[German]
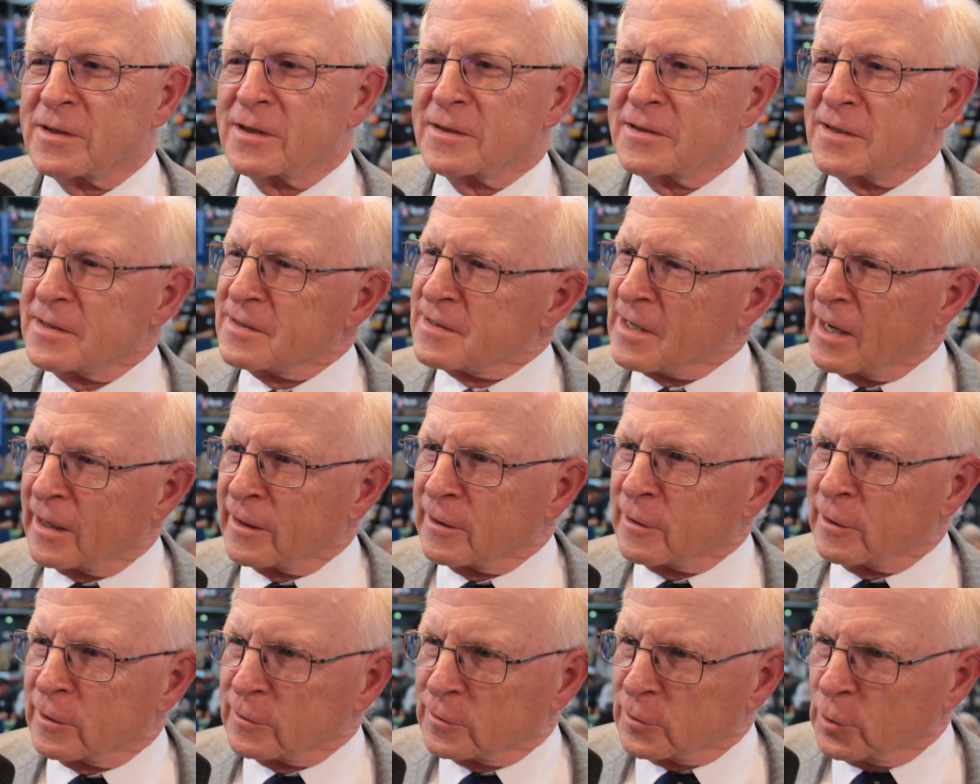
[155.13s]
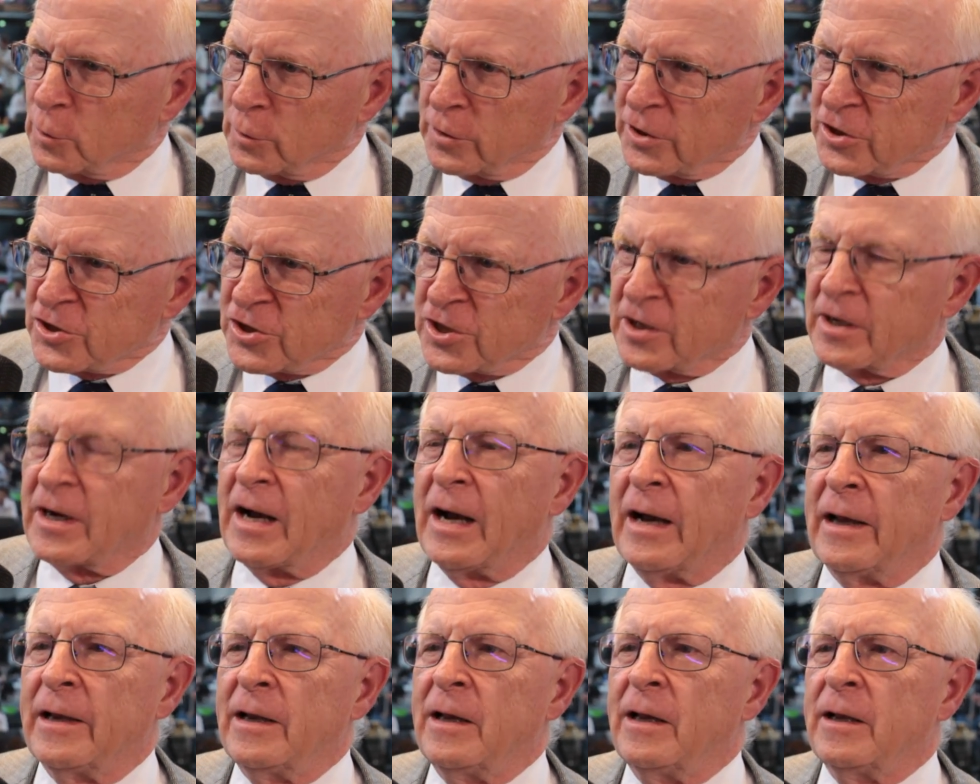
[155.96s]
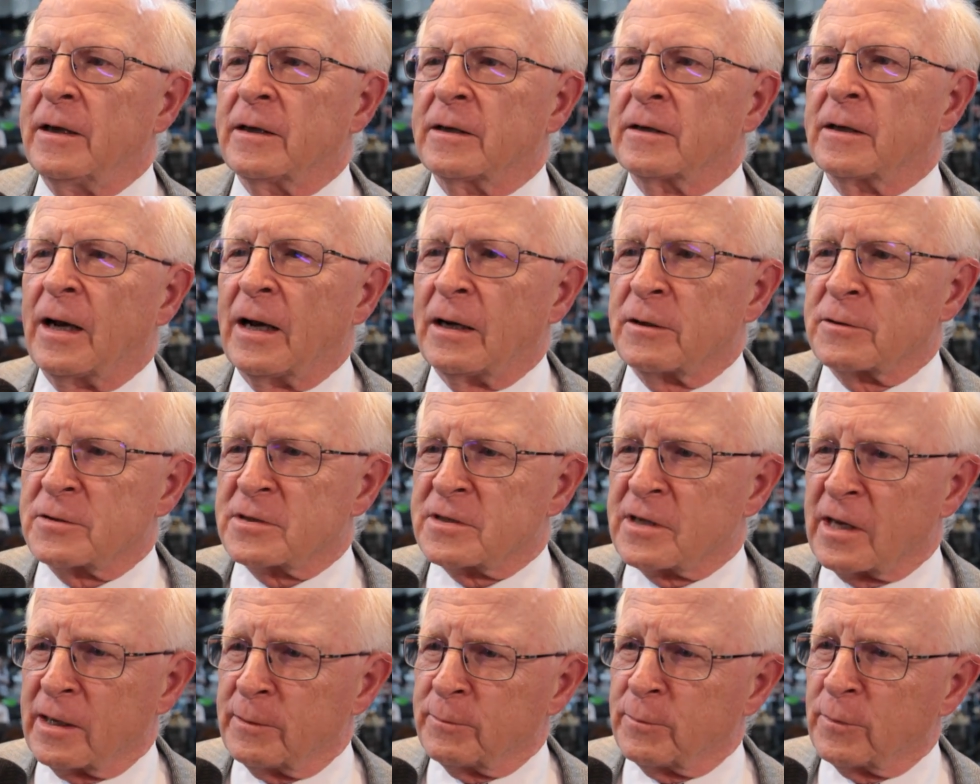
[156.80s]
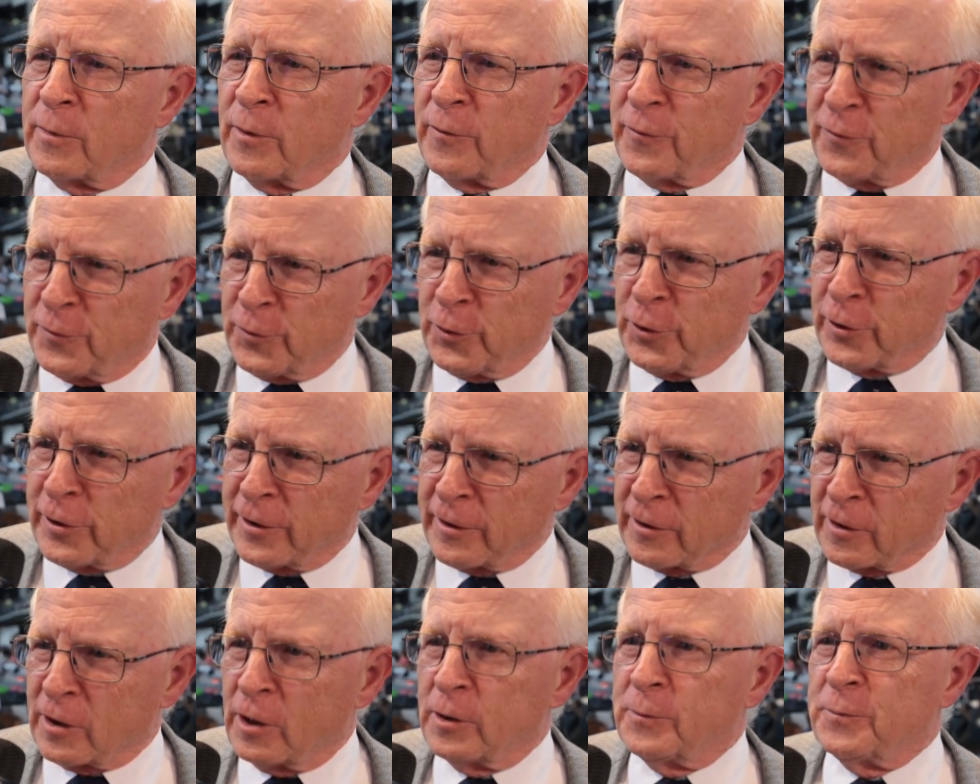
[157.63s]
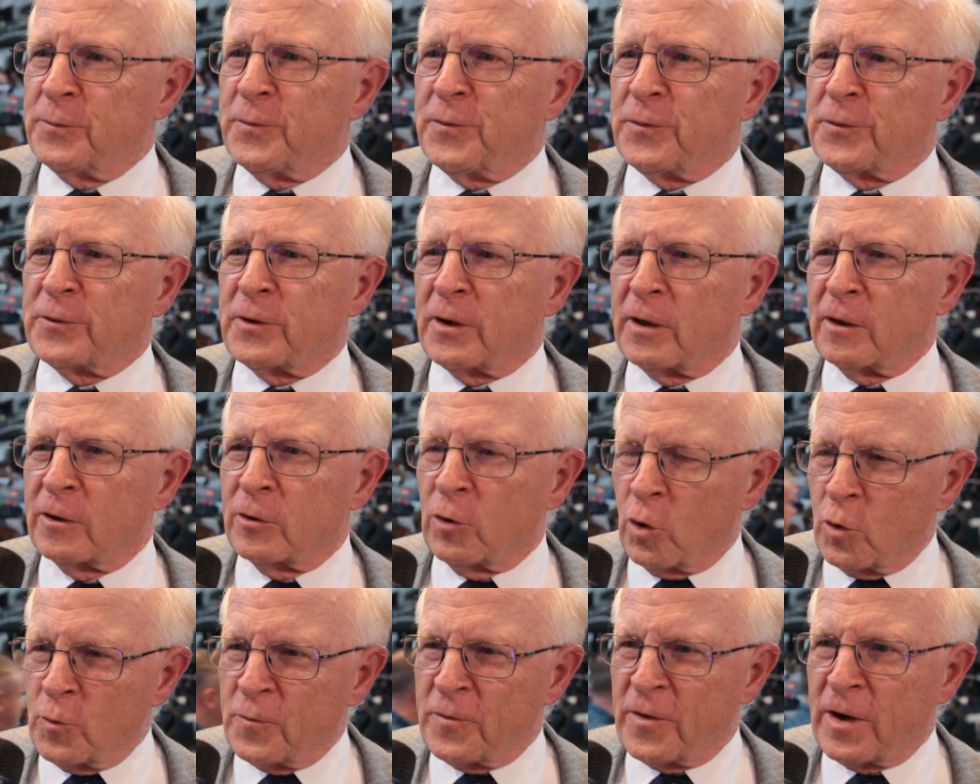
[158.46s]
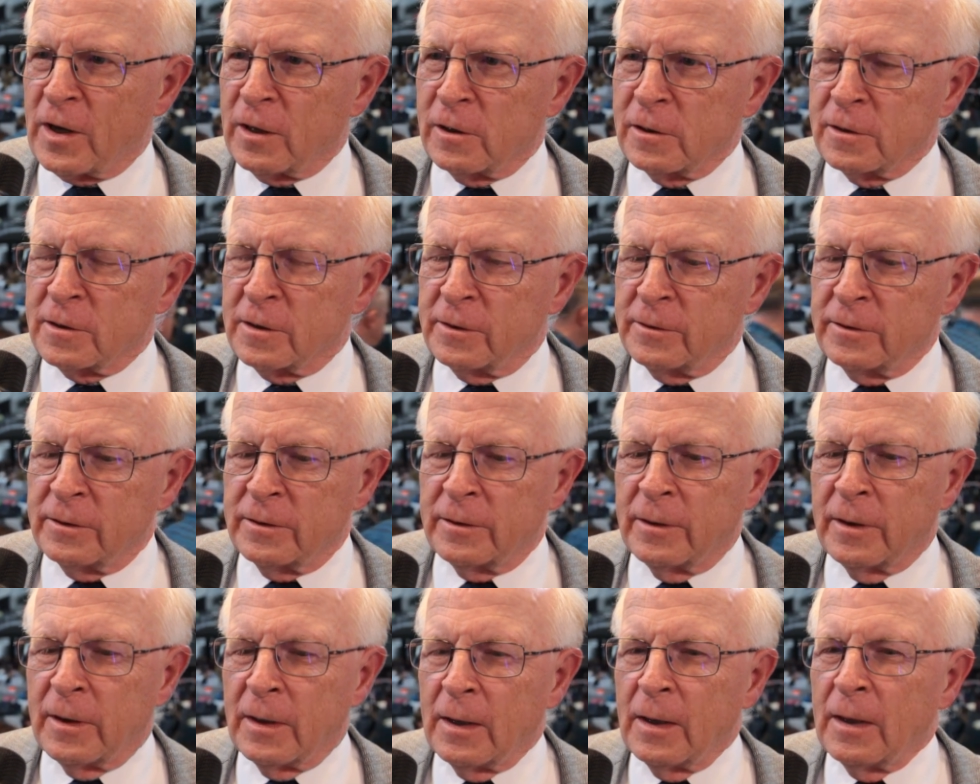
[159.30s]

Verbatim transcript: Das ist ein katholischer Heiliger aus dem Früheri Rampft in Obwalden